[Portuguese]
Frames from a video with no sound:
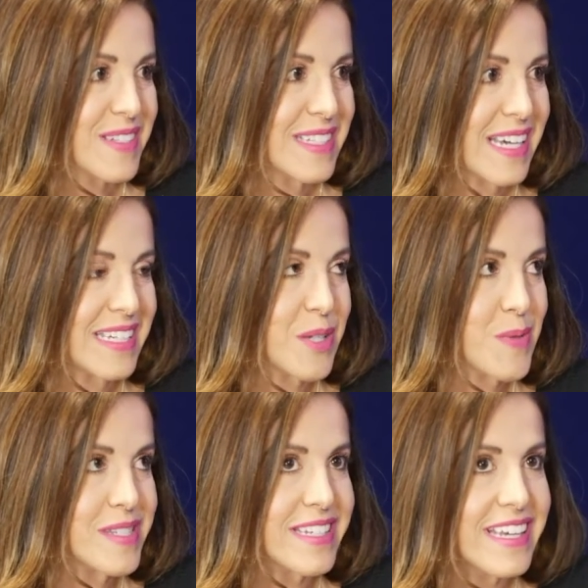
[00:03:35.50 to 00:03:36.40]
né? Então,
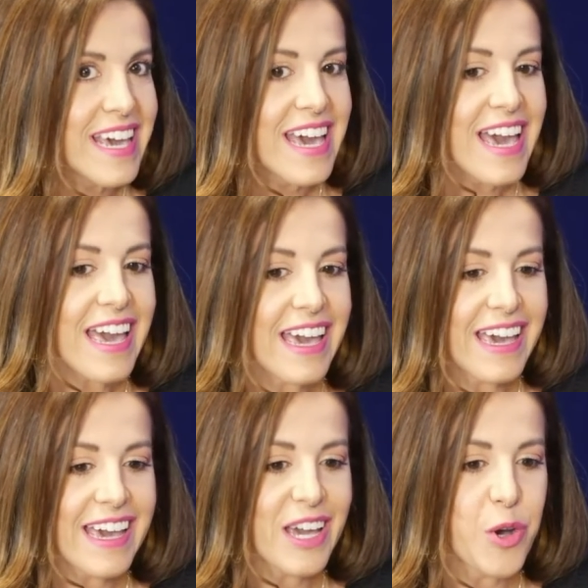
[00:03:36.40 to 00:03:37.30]
assim,
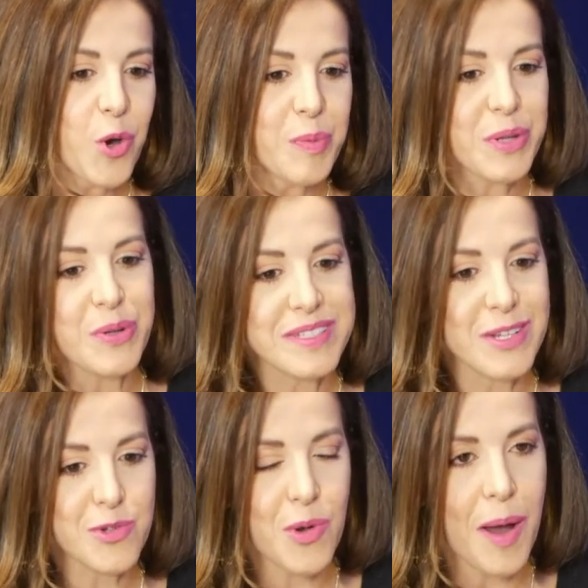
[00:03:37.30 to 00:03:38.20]
é, eu, eu, brinco assim,
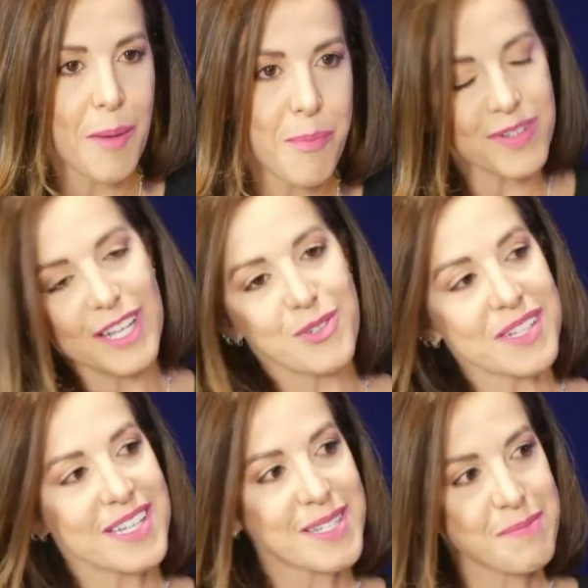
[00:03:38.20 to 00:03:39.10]
eu sou a, a portadora
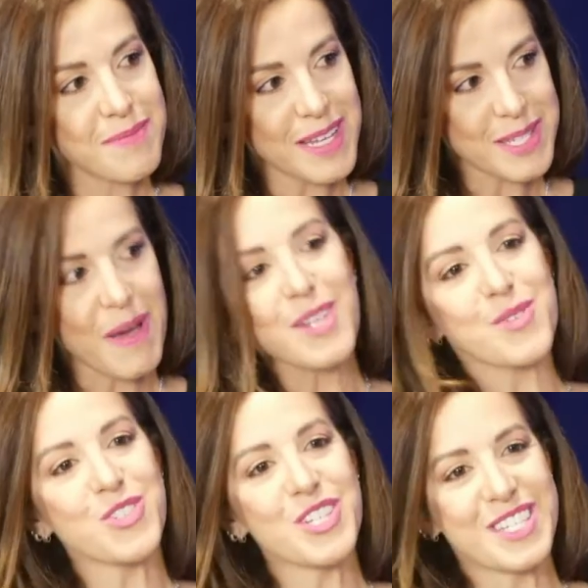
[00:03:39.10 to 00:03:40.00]
das, das más
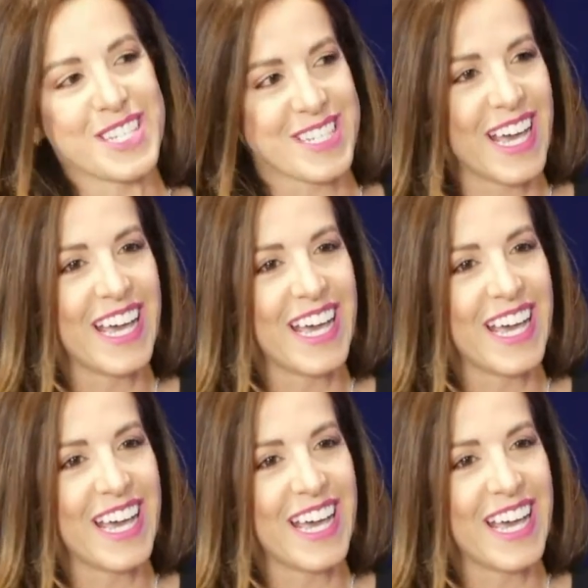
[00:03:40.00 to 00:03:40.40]
notícias, né?